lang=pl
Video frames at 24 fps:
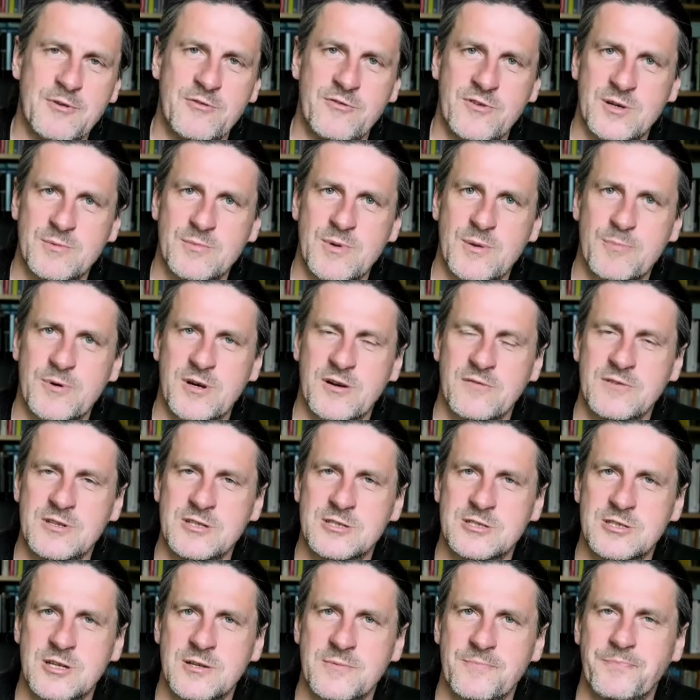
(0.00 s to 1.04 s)
w firmie
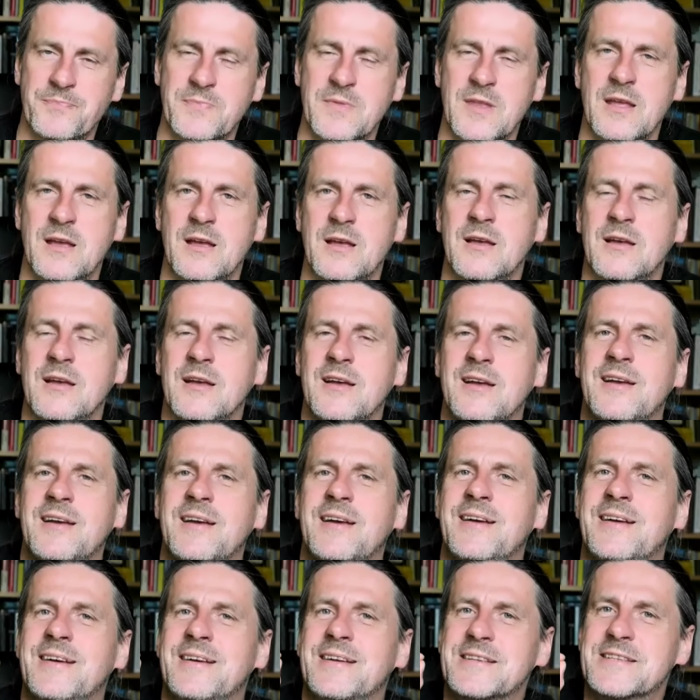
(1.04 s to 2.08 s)
prawniczej,
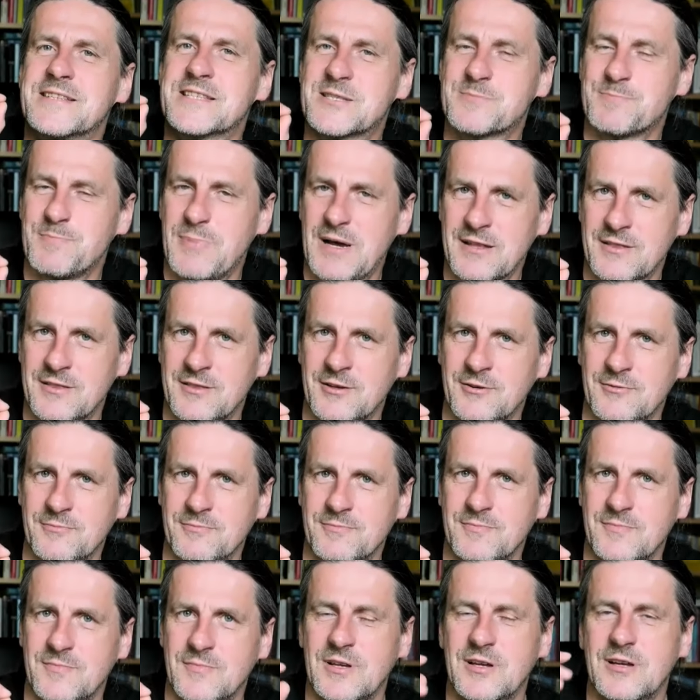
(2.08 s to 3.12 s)
spadną
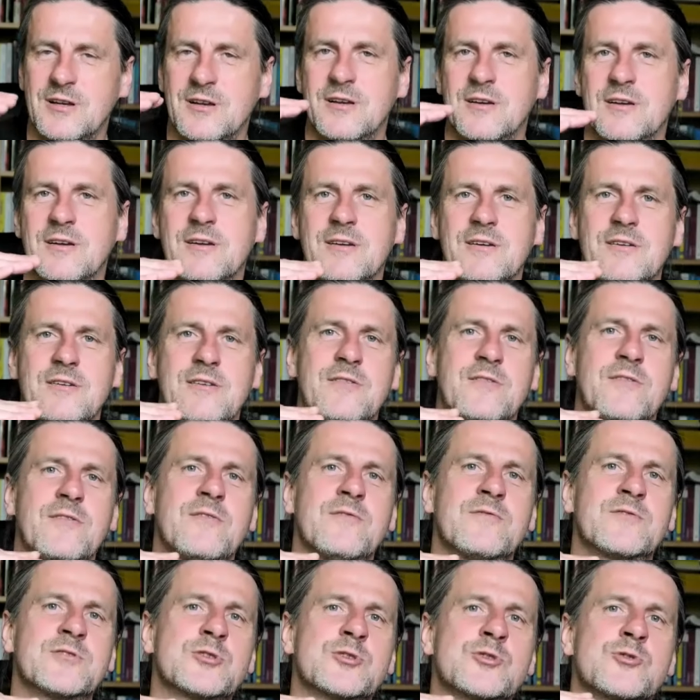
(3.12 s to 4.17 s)
w
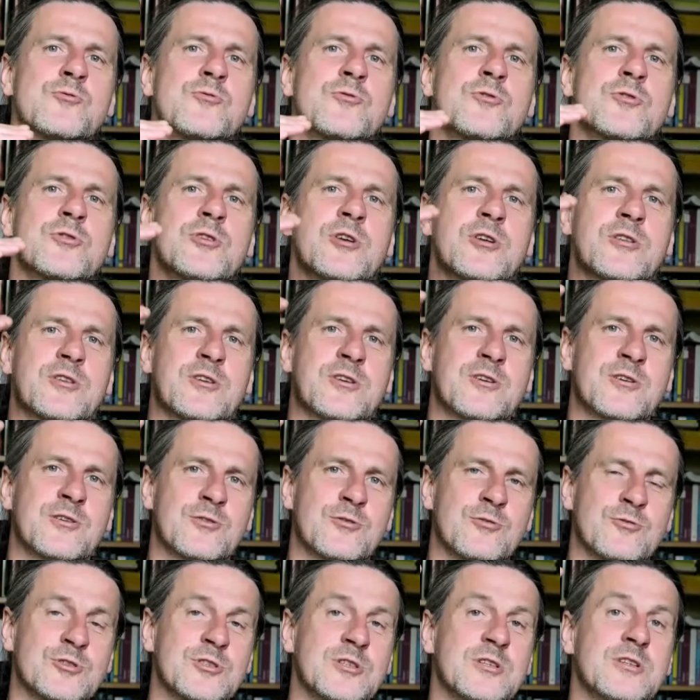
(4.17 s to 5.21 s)
stosunku do tych,
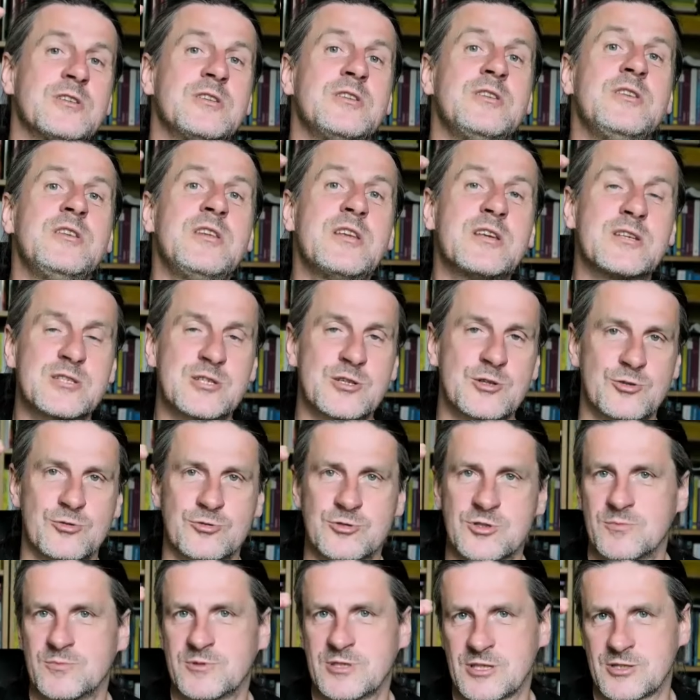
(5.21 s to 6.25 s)
którzy nie
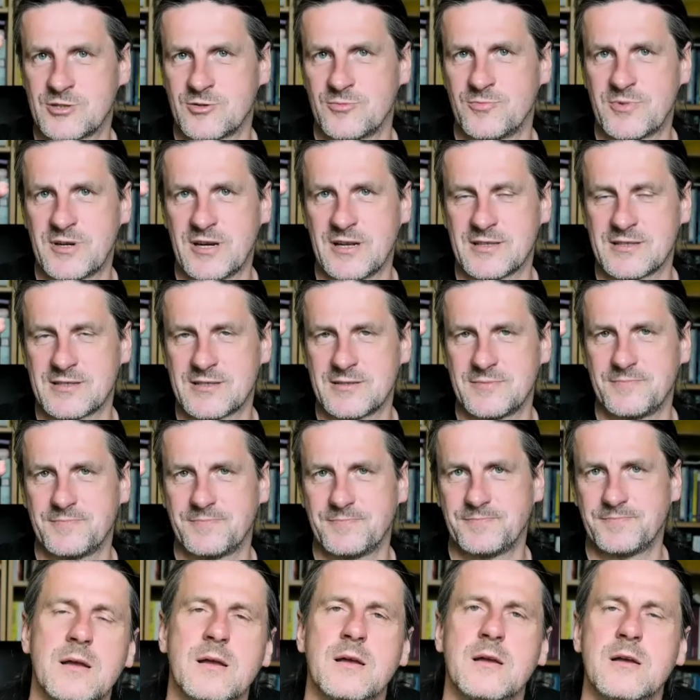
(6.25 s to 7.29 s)
skrócą czasu pracy.
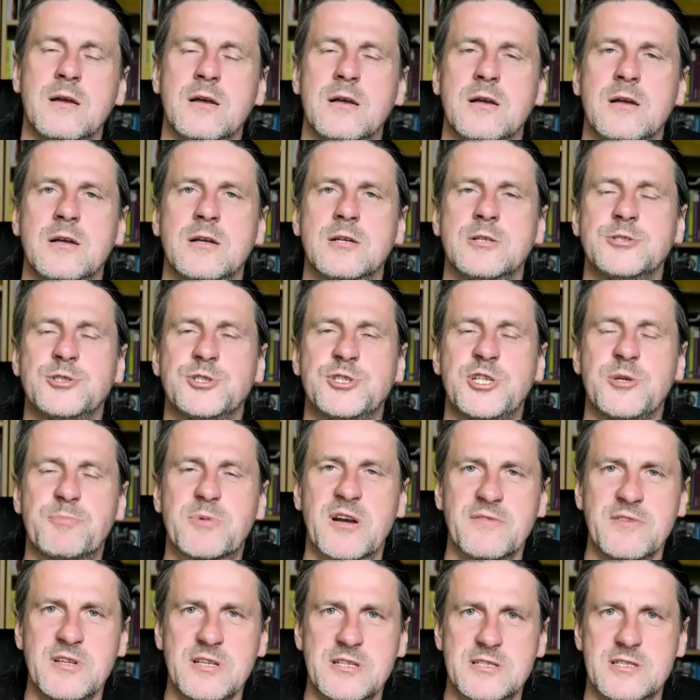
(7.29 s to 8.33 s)
Ci
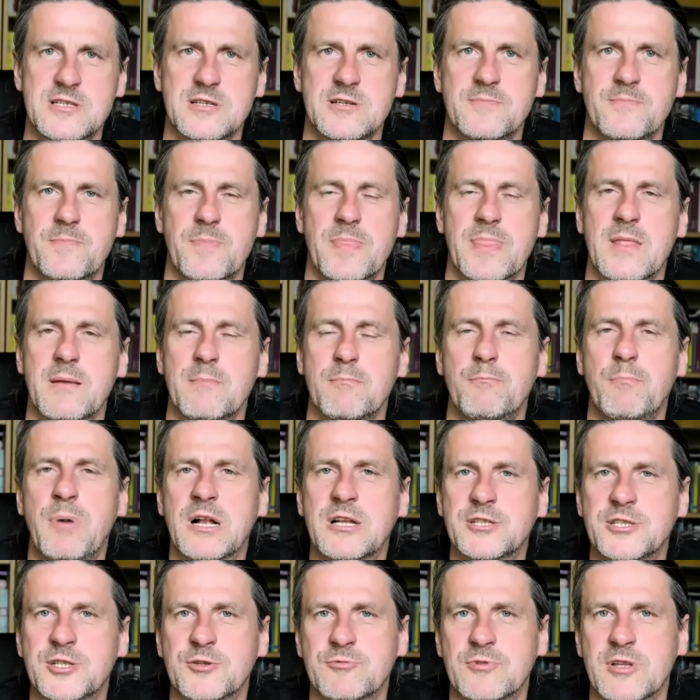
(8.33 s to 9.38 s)
prawnicy bali
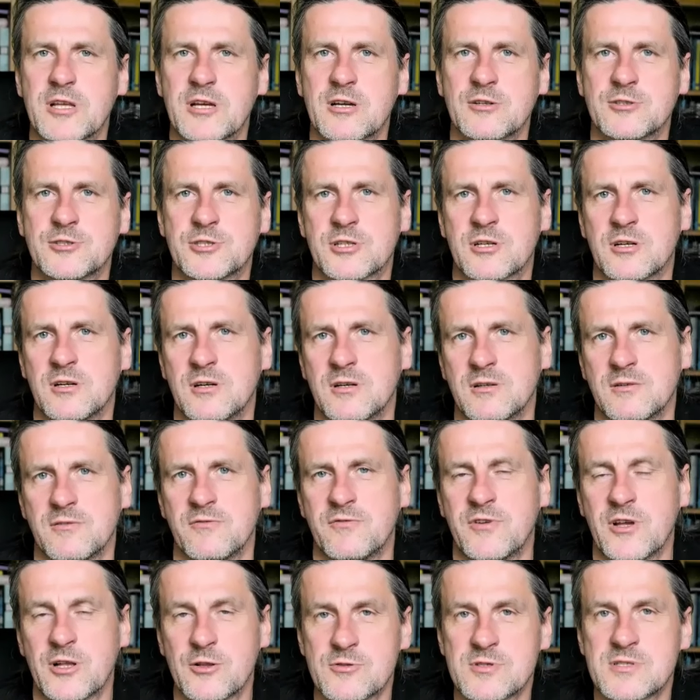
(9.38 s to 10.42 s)
się tego, czego
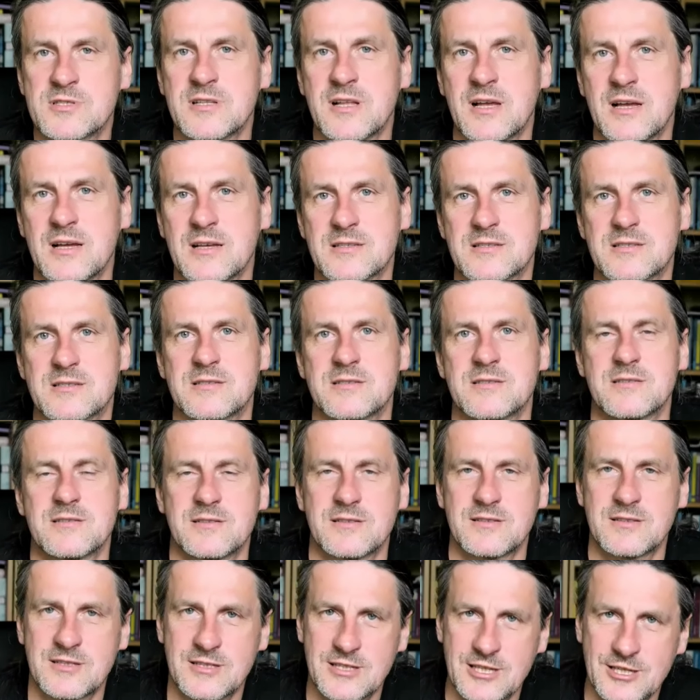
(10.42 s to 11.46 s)
wielu z nas
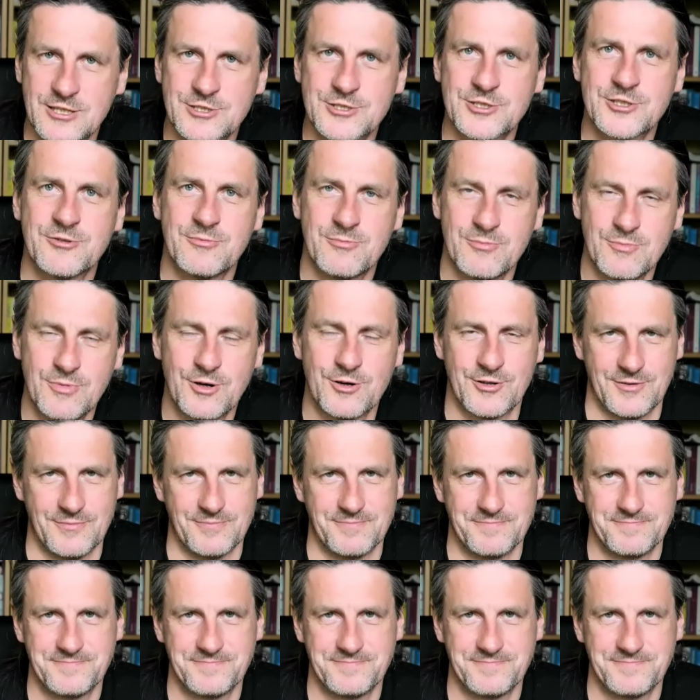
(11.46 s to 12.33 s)
też się boi.